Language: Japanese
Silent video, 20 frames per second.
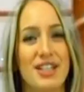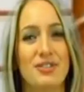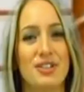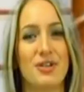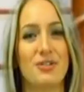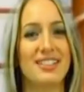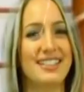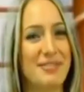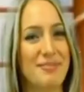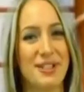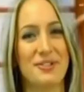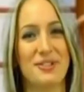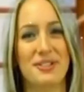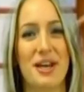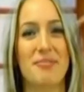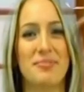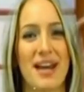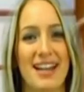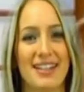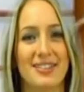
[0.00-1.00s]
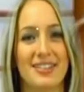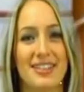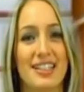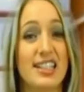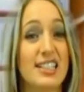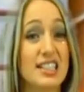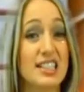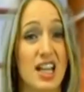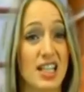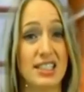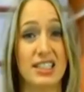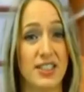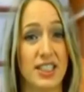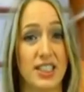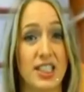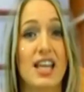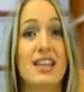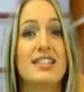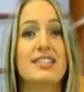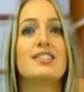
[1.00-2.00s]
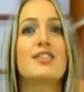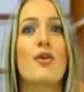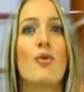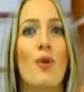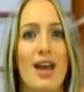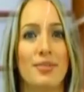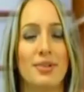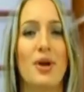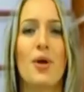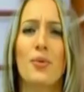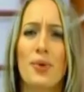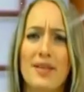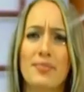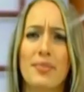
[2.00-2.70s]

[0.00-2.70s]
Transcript: の天使ですおねえなど、橋